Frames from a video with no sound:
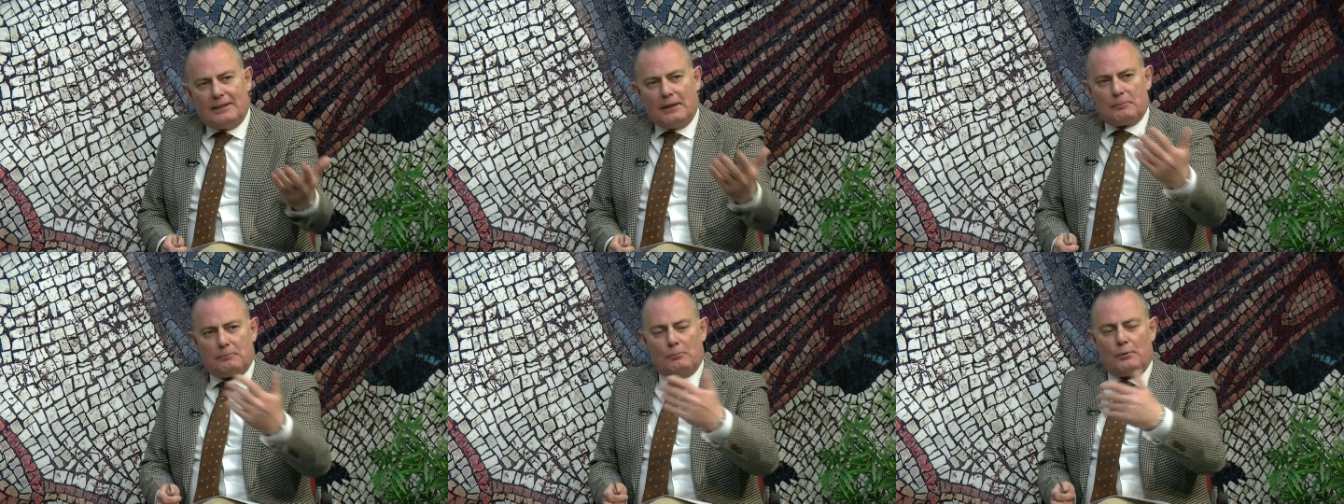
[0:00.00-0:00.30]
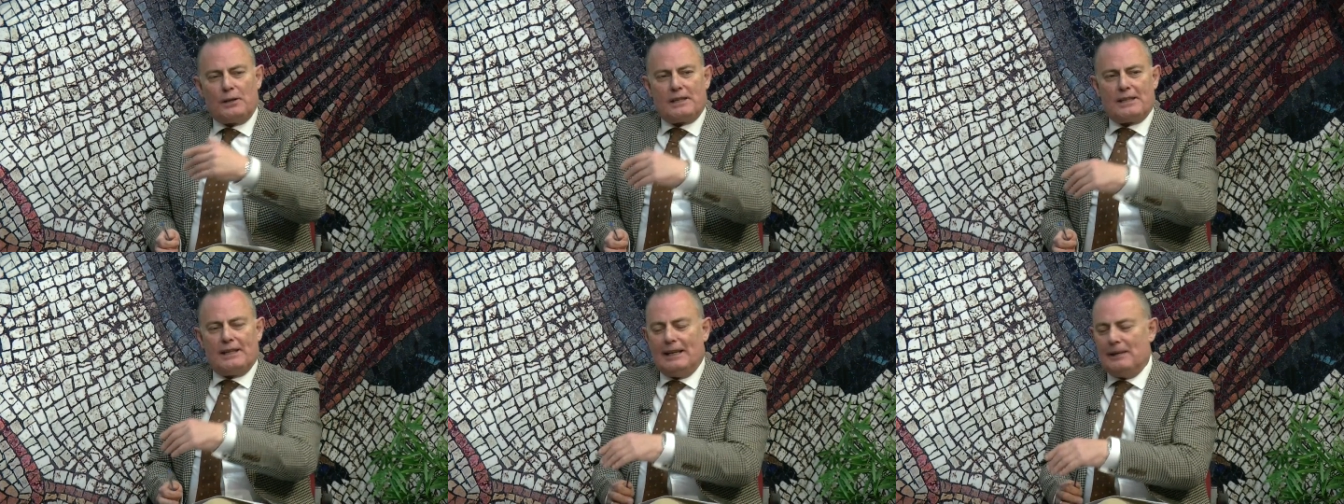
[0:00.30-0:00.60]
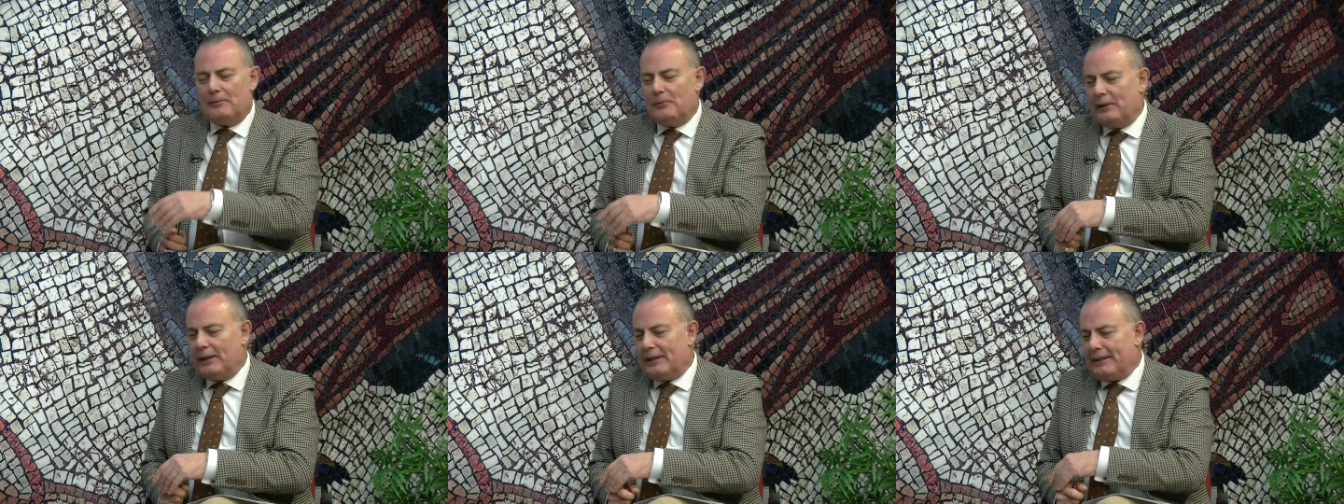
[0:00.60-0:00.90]
después
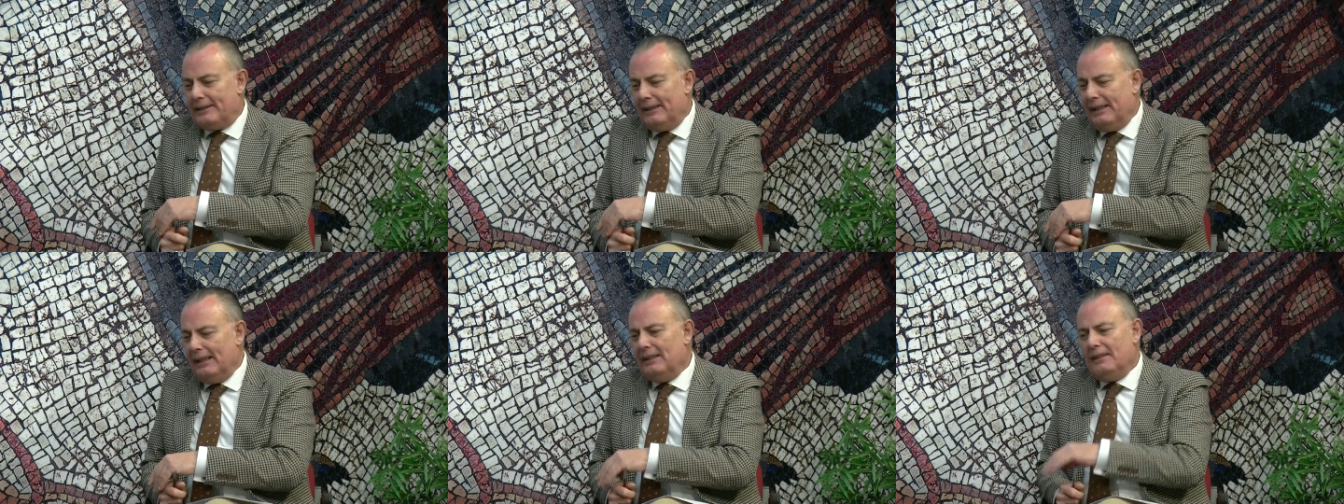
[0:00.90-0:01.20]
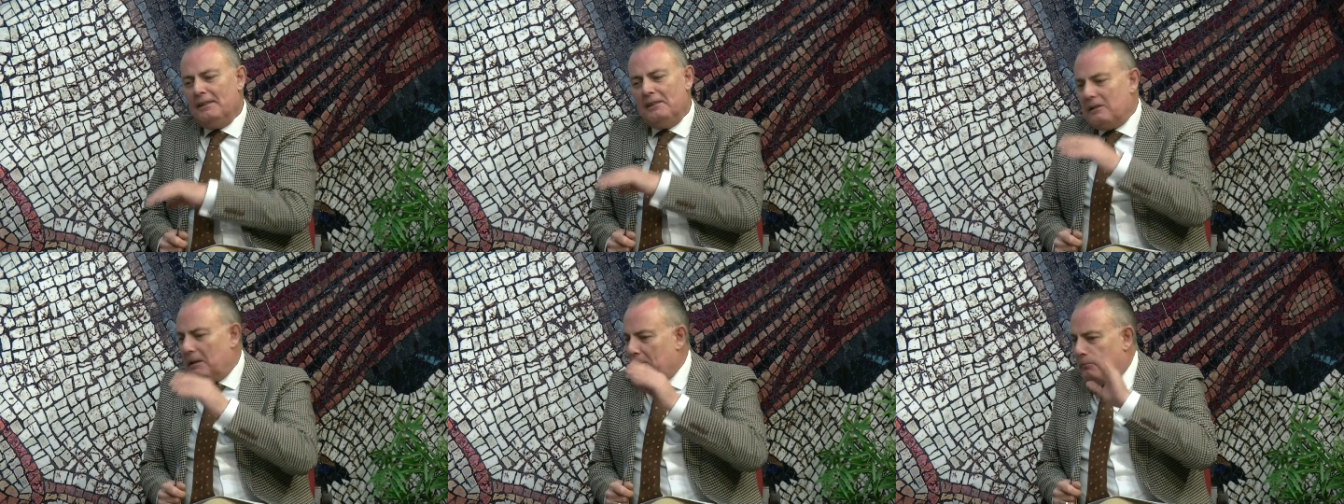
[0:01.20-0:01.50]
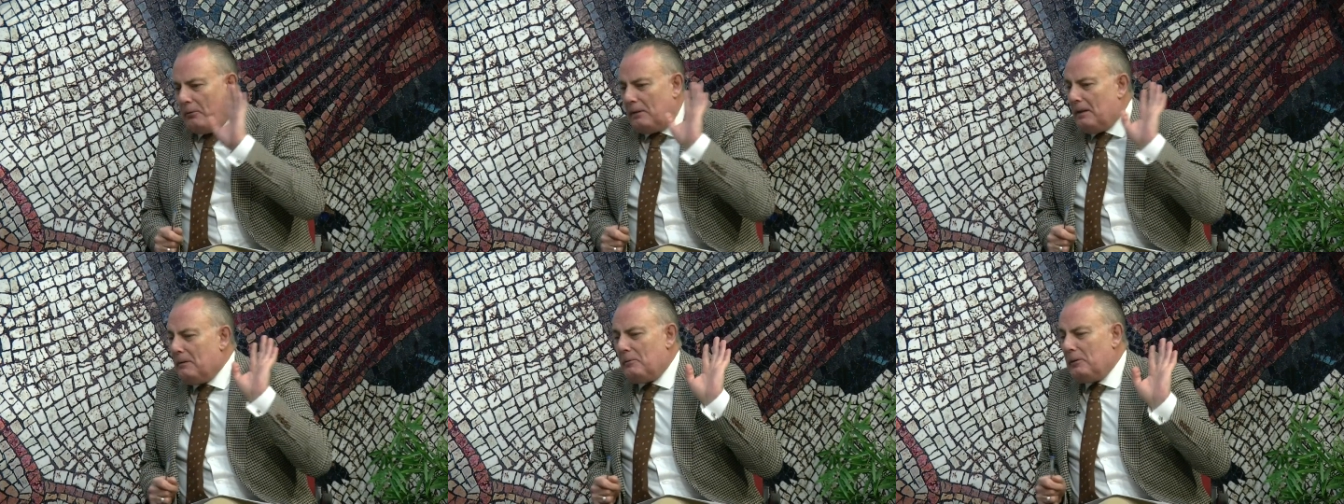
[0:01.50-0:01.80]
de la muerte?
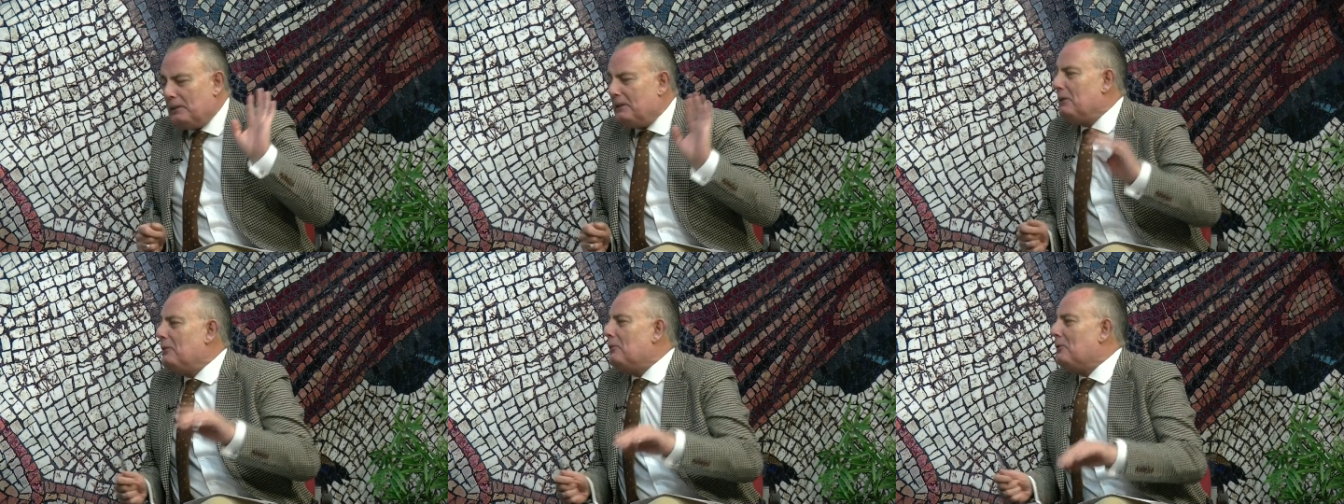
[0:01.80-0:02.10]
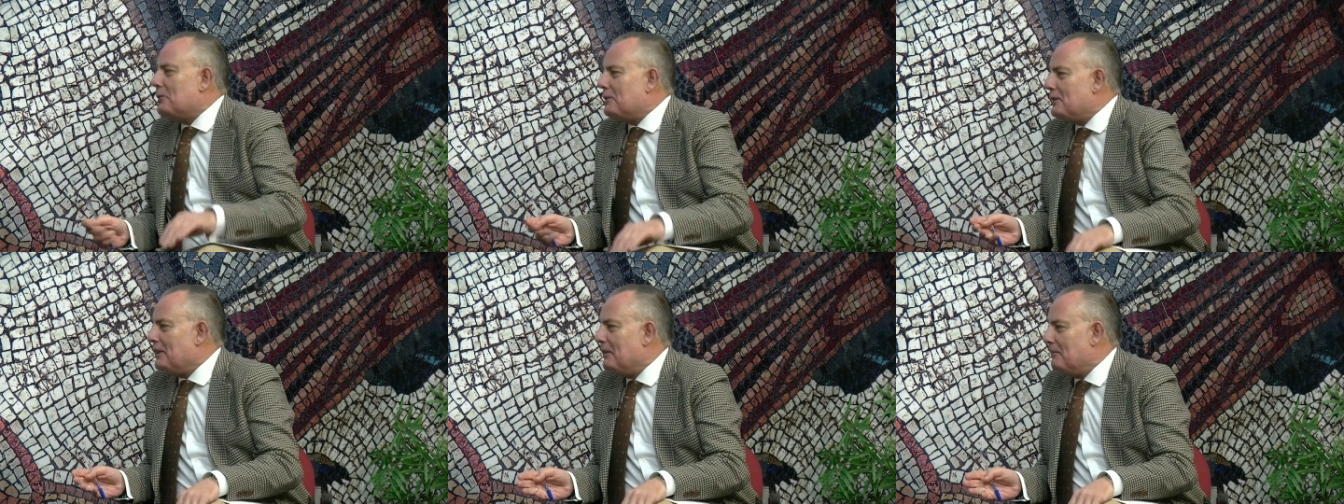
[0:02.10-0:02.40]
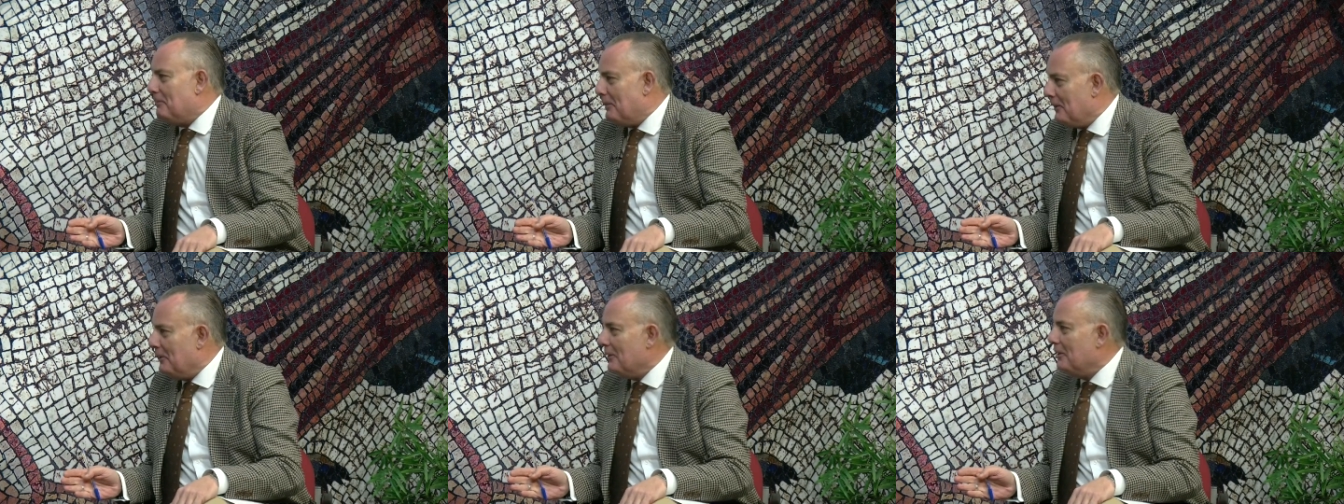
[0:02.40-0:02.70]
Después de la muerte no lo
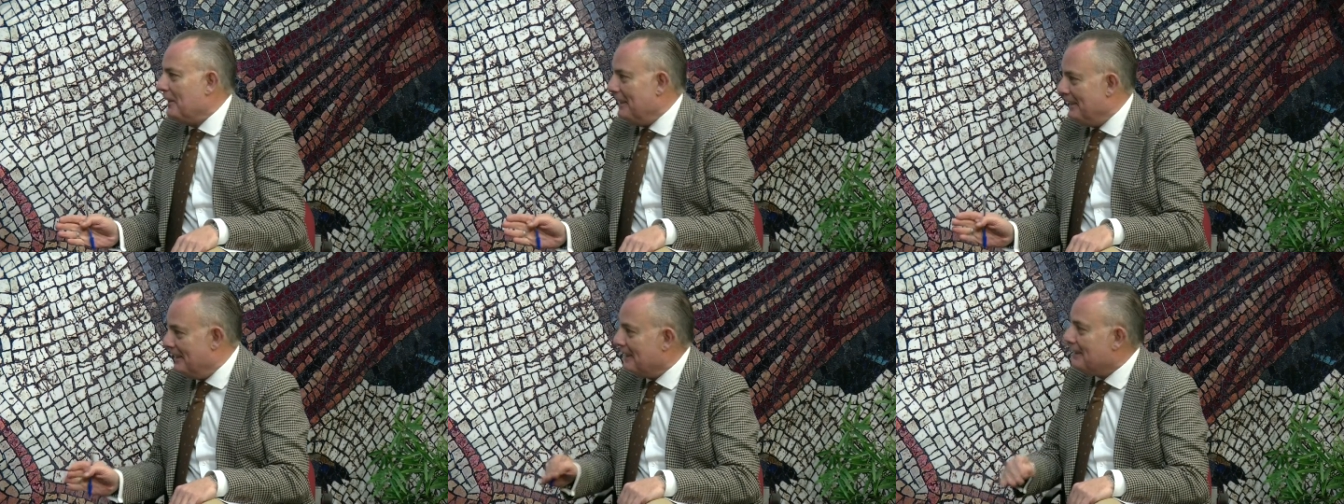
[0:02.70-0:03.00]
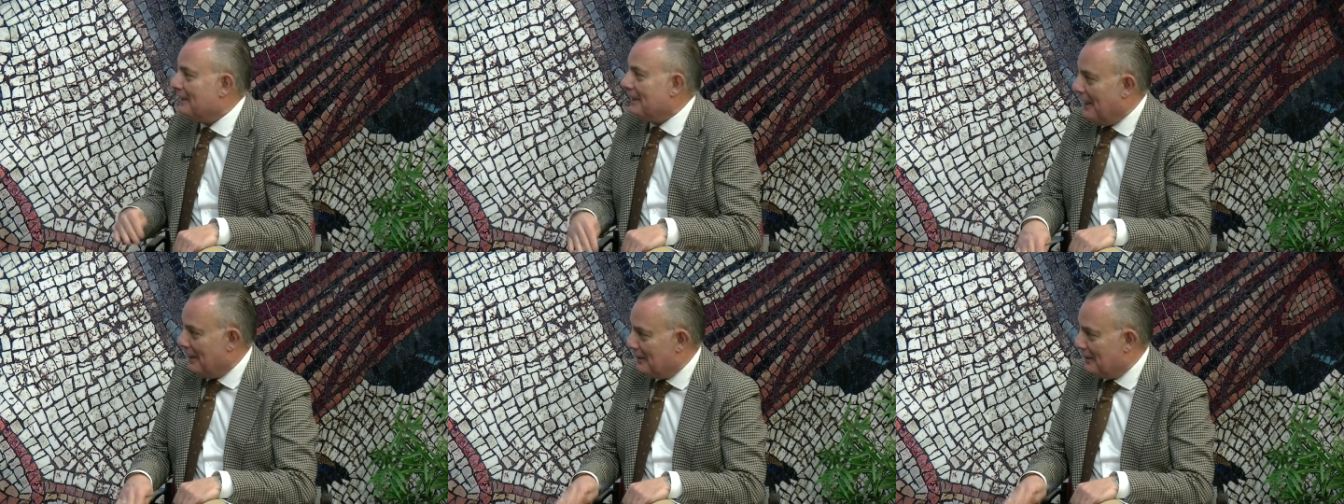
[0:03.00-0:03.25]
sé, pero en el